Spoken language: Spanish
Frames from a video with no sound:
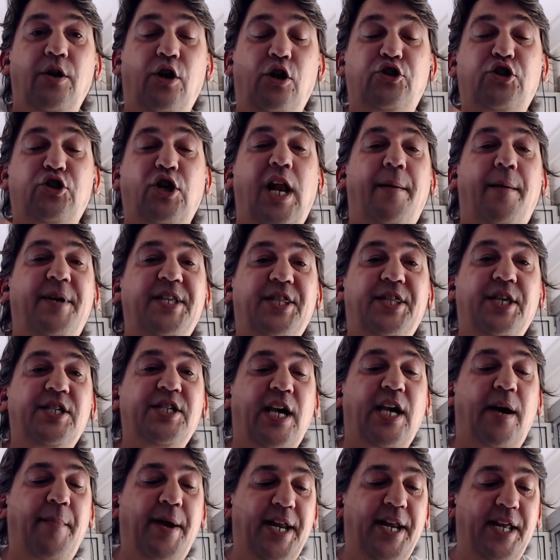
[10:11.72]
No, solamente
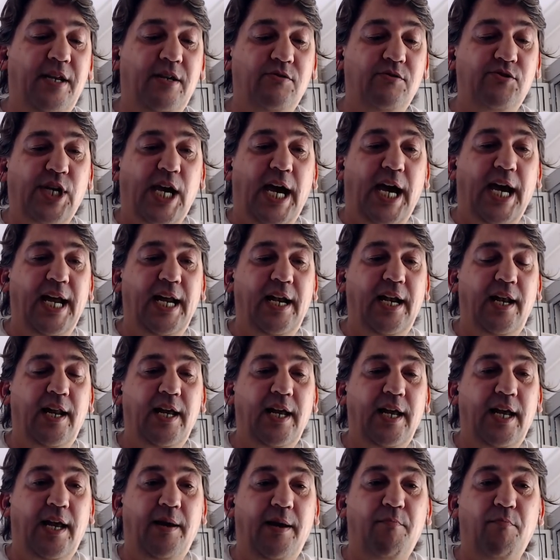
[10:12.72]
Samarin, o sea,
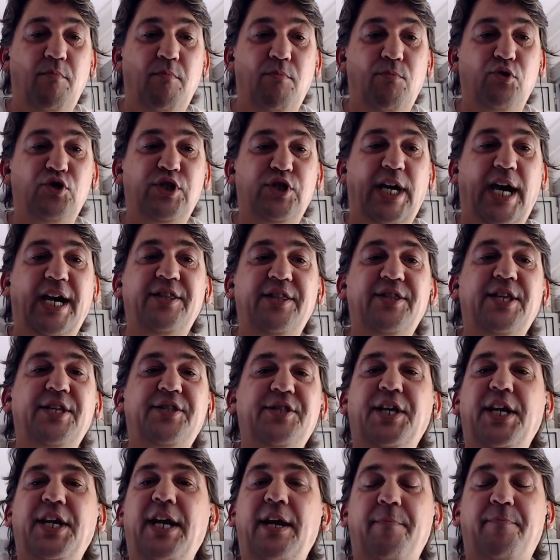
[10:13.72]
eh, eh, mucha
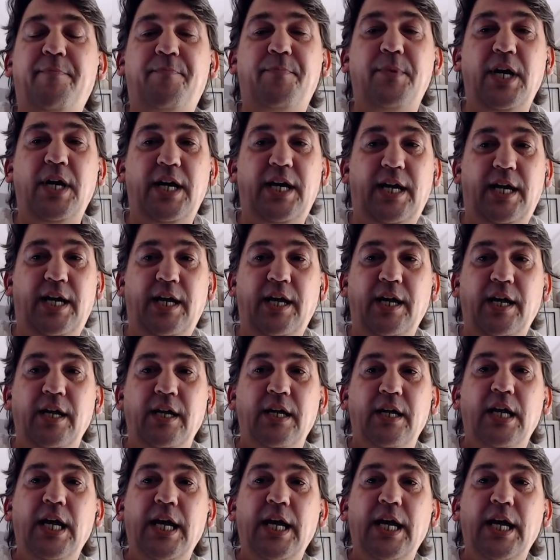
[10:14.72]
gente tiene eh,